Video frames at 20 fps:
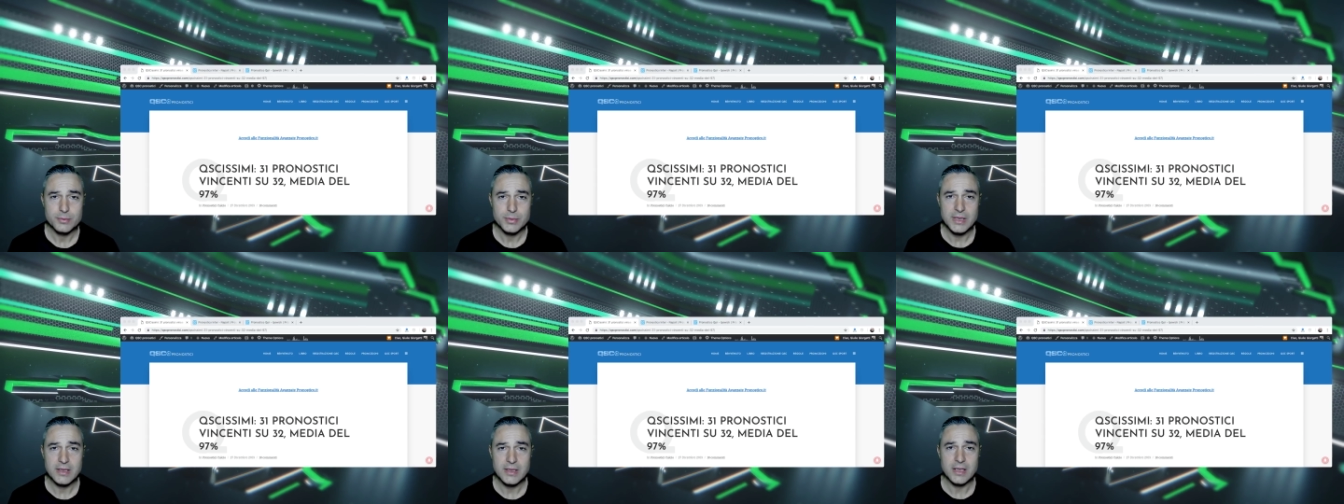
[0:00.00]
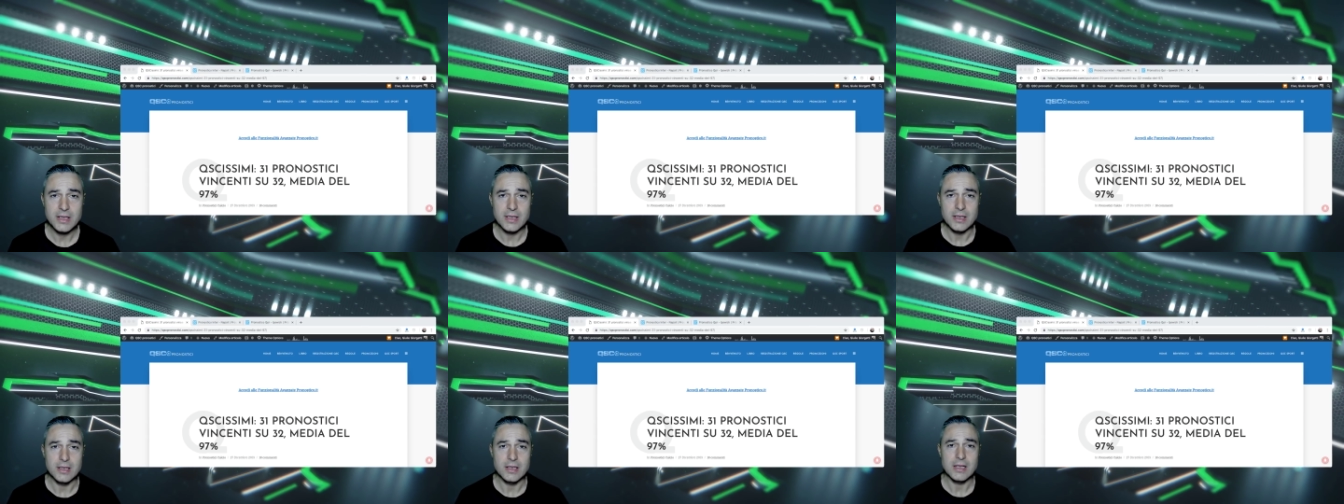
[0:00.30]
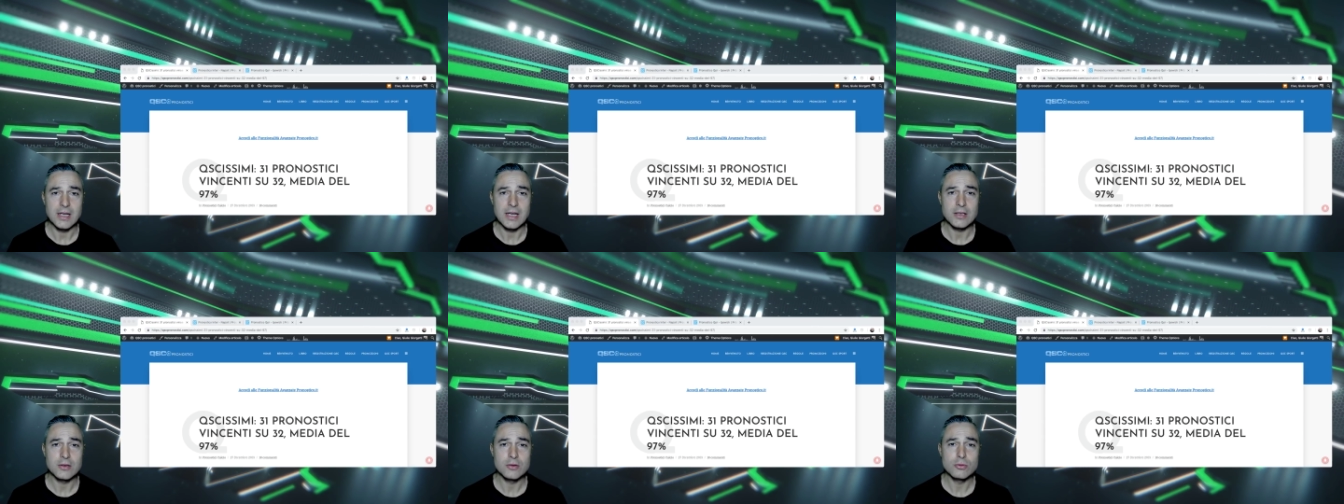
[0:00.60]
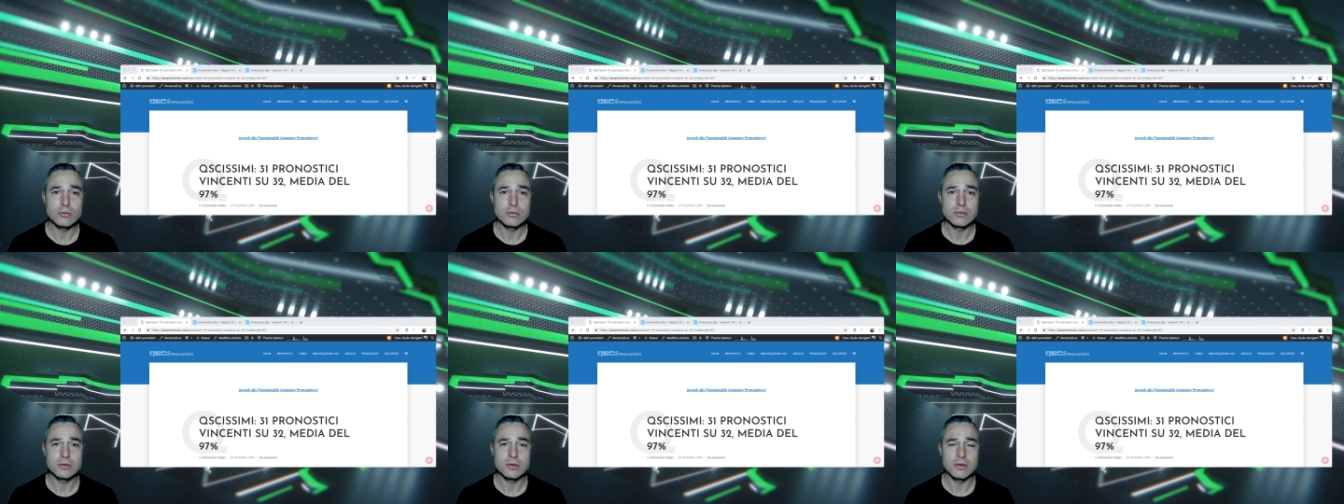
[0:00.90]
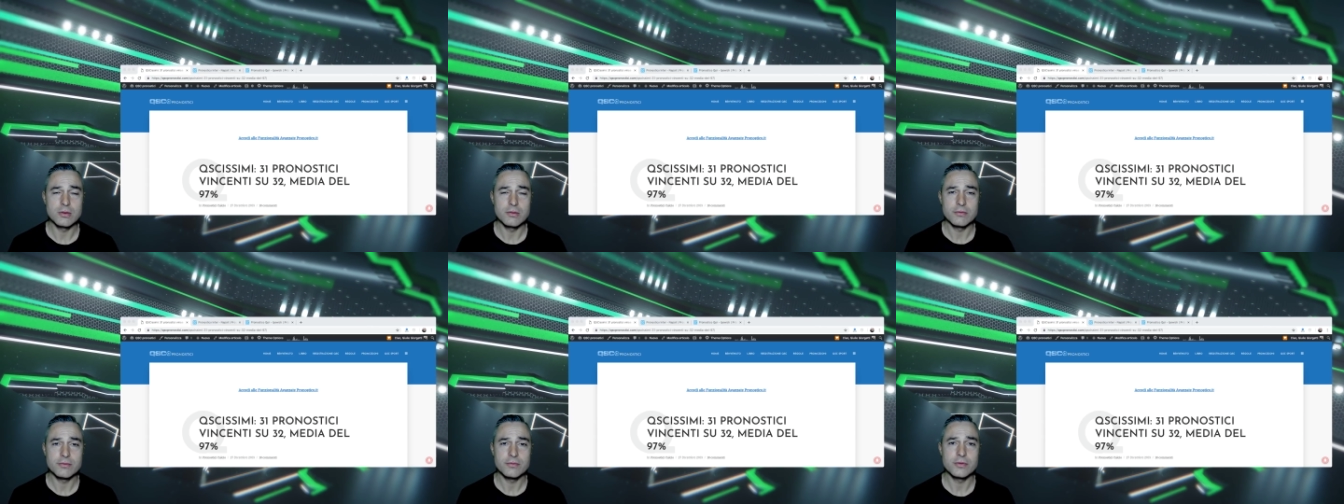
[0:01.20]
perché è
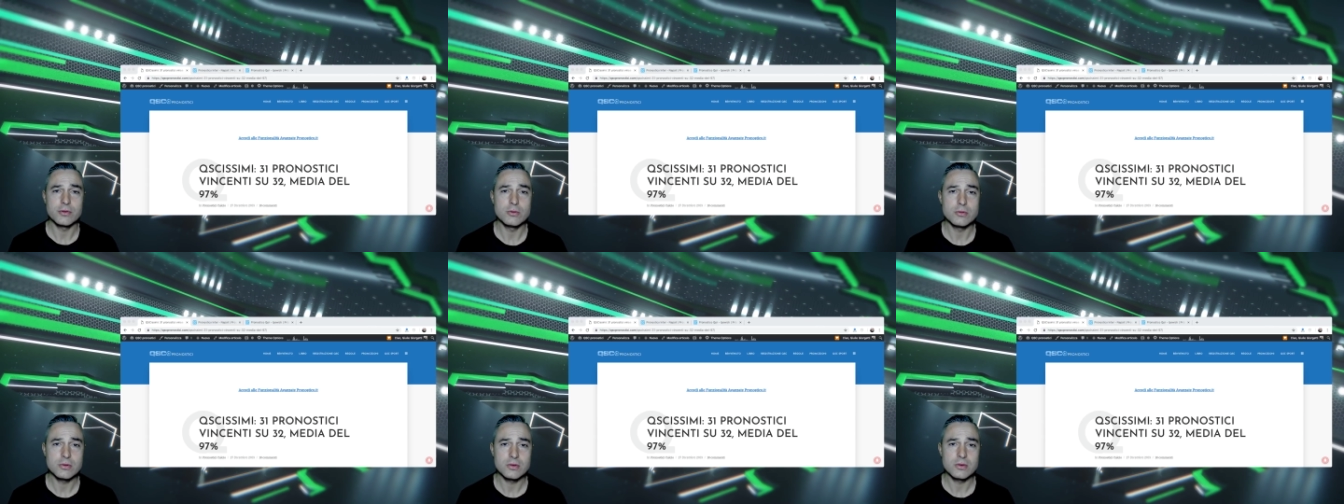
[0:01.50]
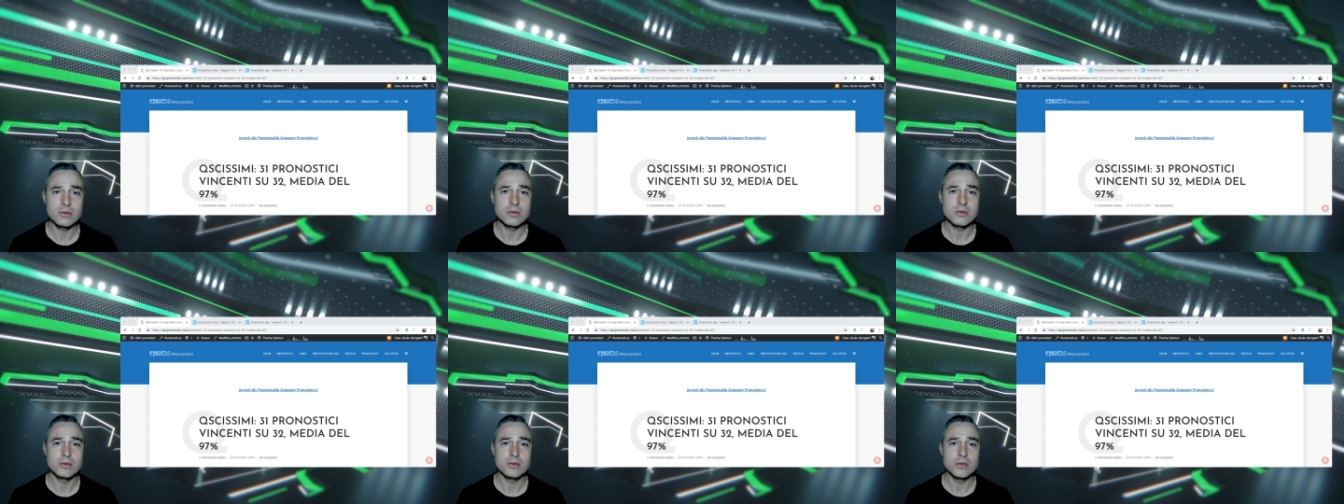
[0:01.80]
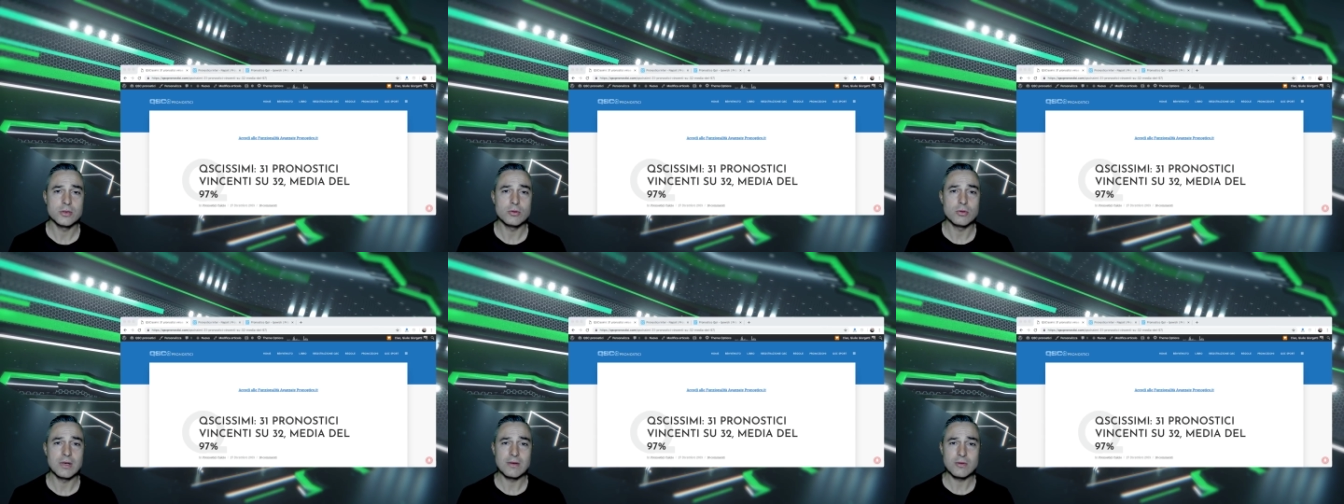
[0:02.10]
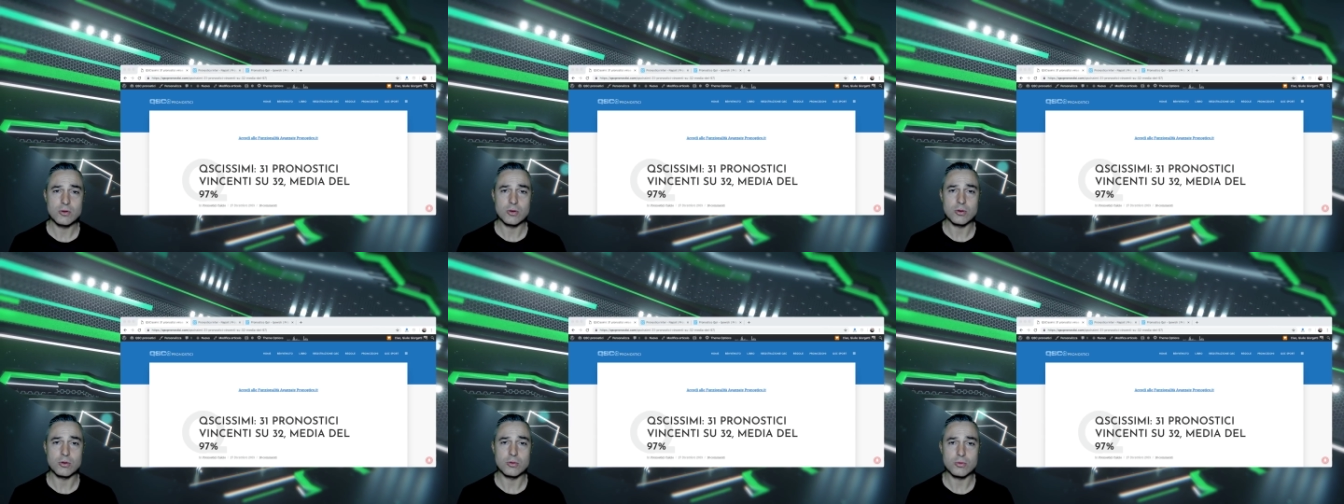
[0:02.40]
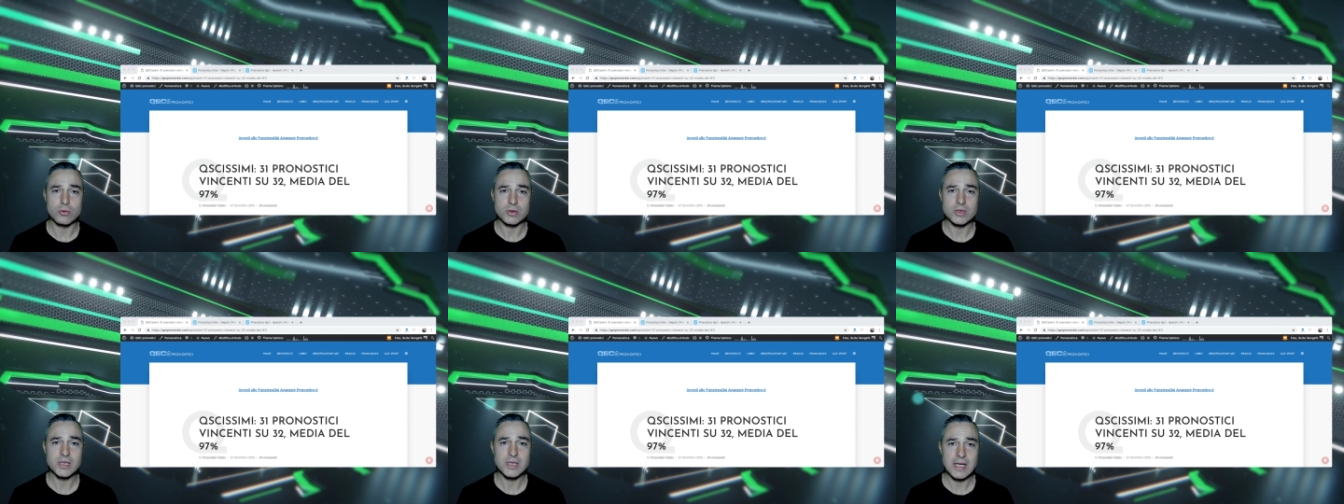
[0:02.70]
tutto frutto di un lavoro
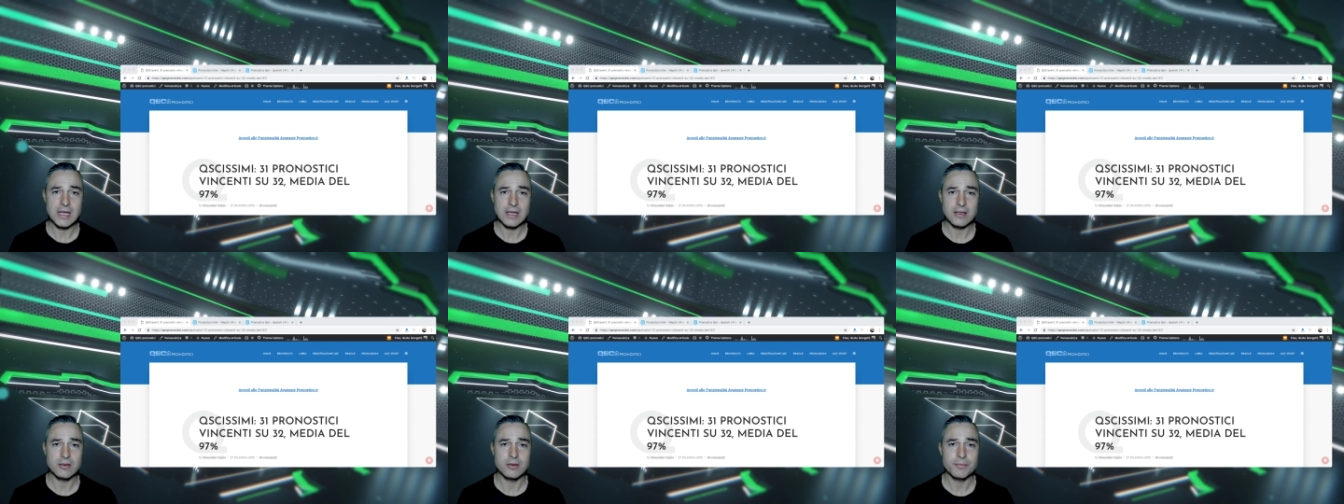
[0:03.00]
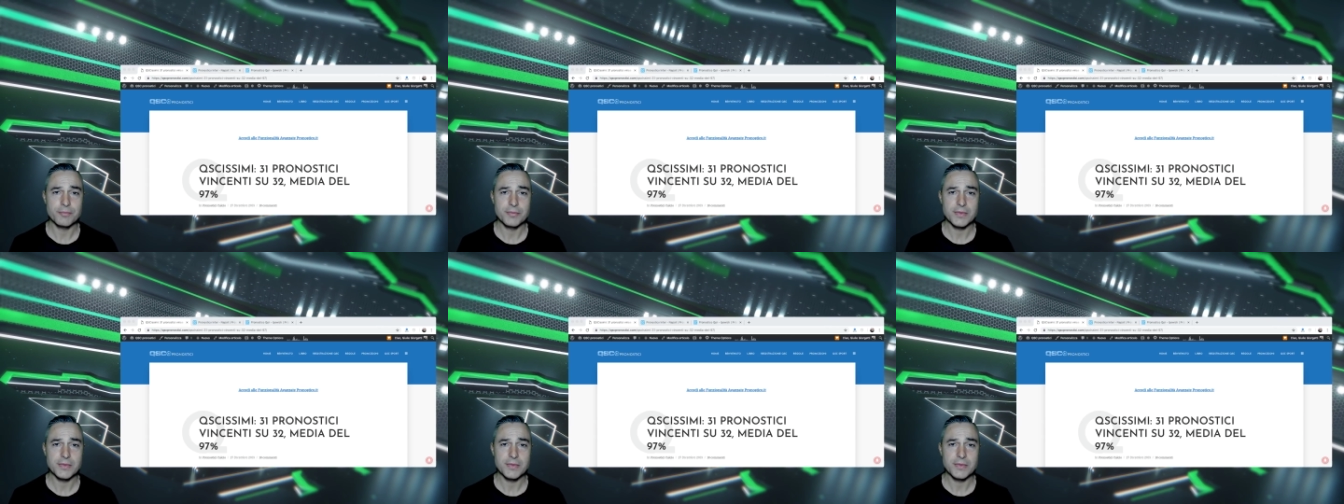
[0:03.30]
quotidiano